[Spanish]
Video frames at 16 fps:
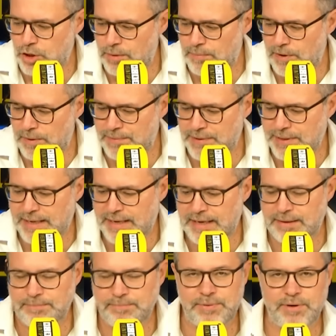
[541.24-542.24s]
como por
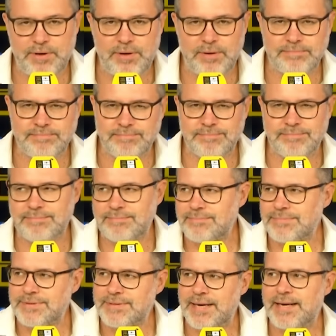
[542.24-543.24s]
ejemplo,
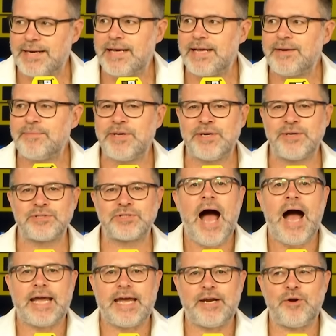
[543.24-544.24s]
mm, qué nervios,
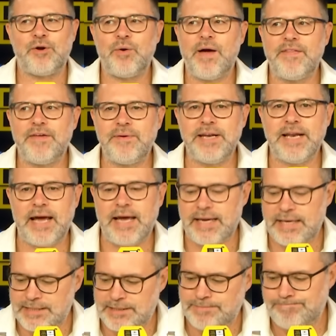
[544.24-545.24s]
a que no lo
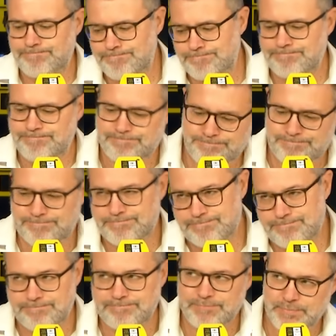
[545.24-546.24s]
adivináis. Yo.
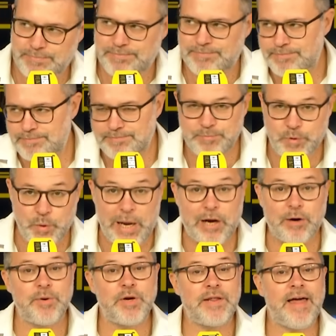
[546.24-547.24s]
Una
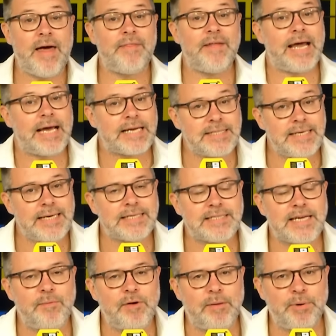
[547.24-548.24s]
comunidad de la que sí que
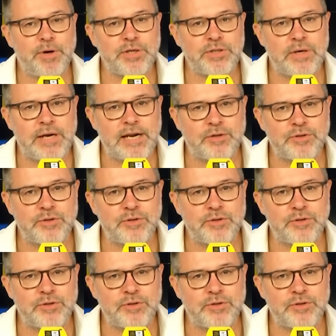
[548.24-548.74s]
se habla un poquito en las